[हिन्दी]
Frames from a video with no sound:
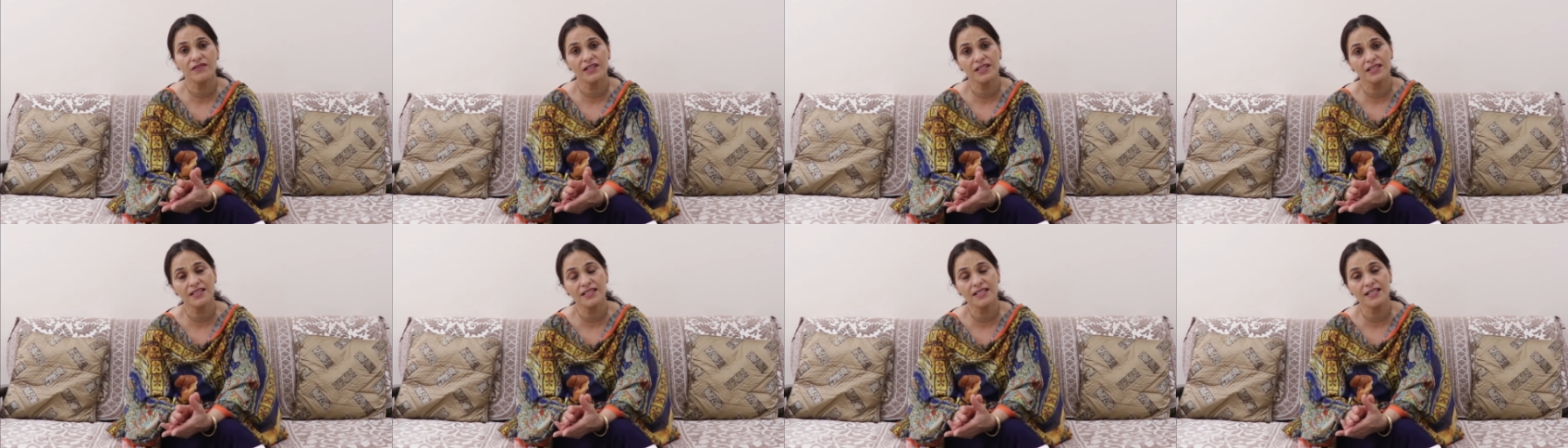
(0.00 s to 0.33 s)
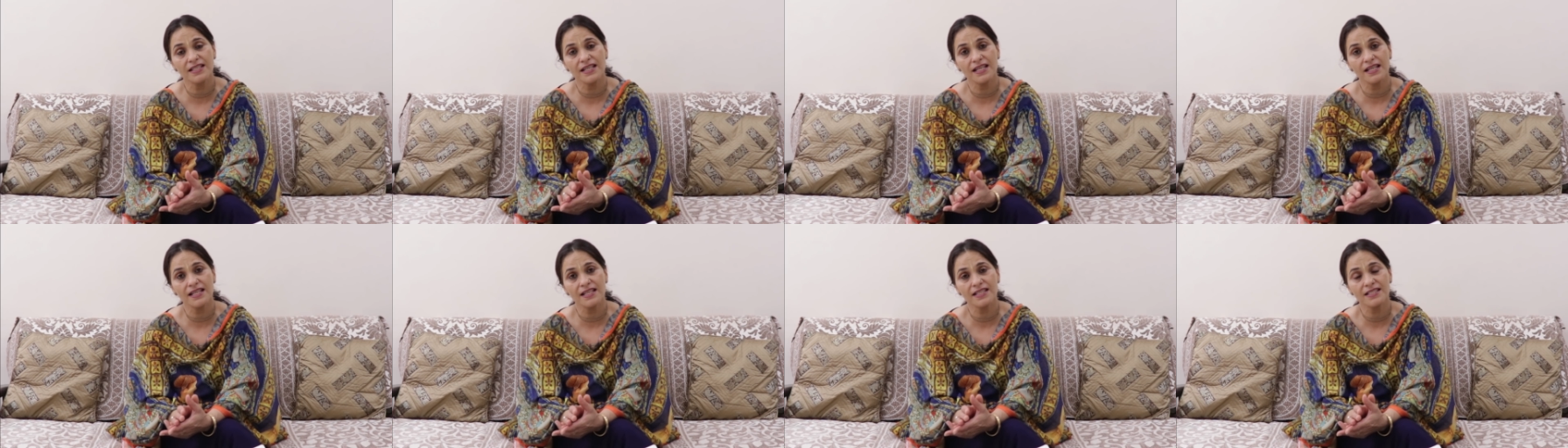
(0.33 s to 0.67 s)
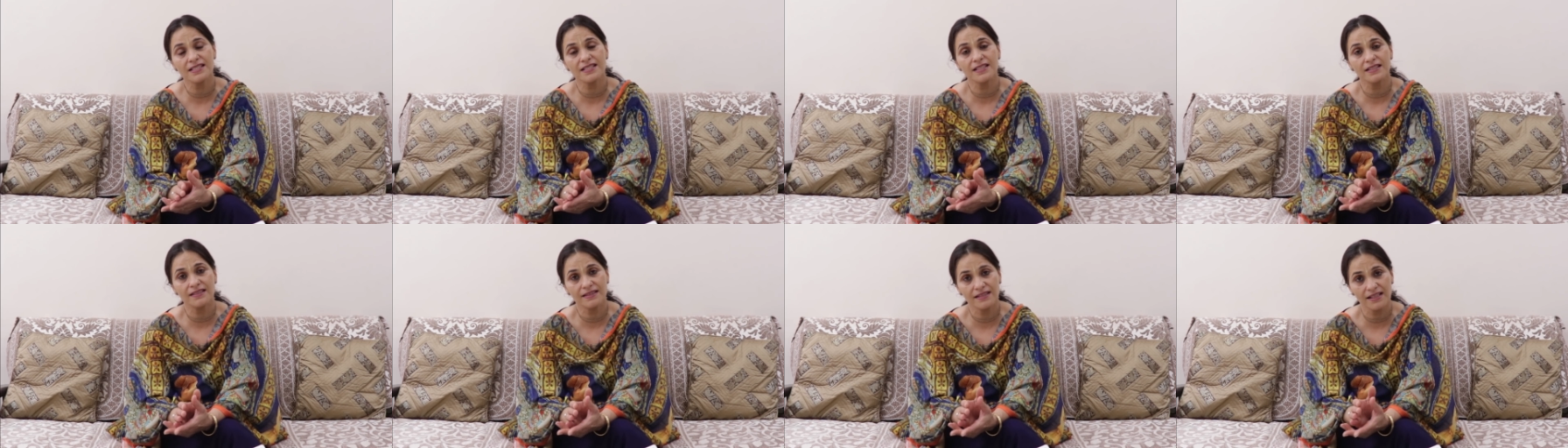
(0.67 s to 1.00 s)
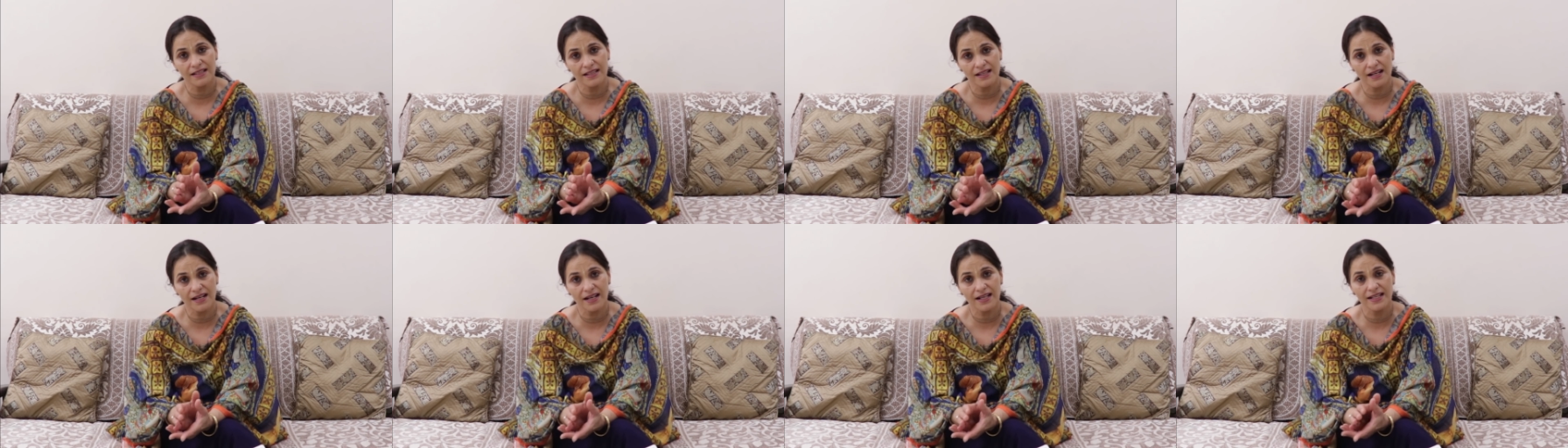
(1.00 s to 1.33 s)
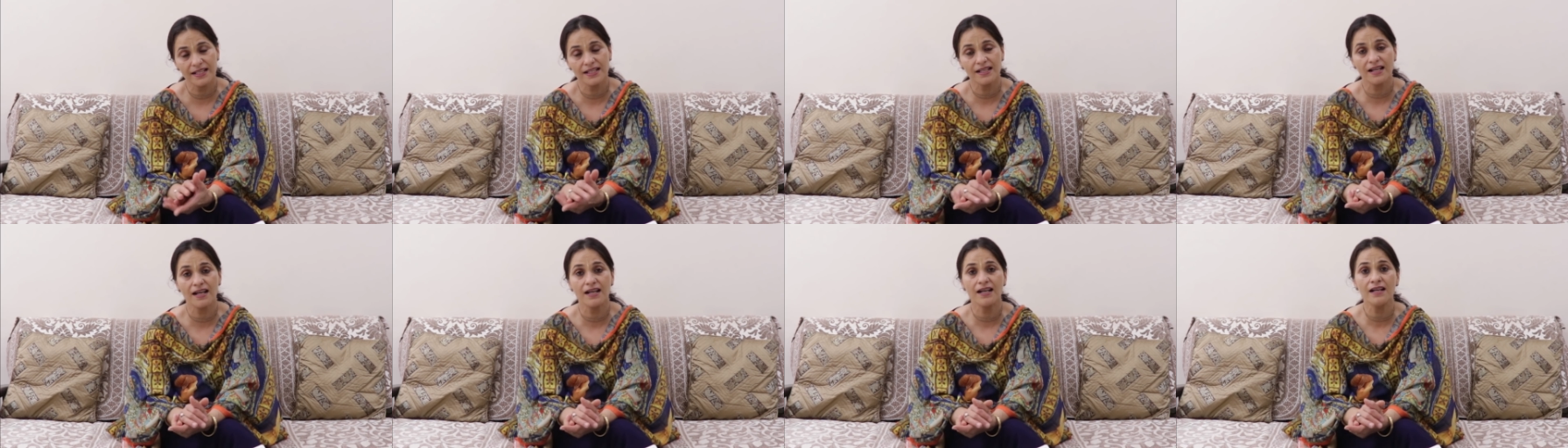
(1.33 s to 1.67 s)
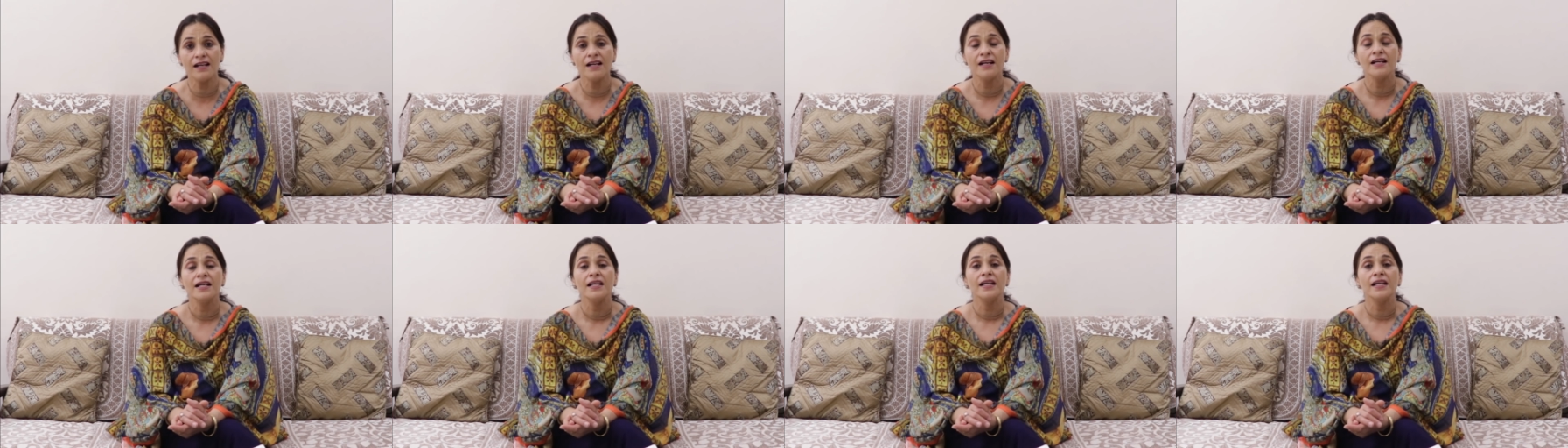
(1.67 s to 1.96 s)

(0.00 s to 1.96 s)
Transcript: व्रत किया है सत्यनारायण का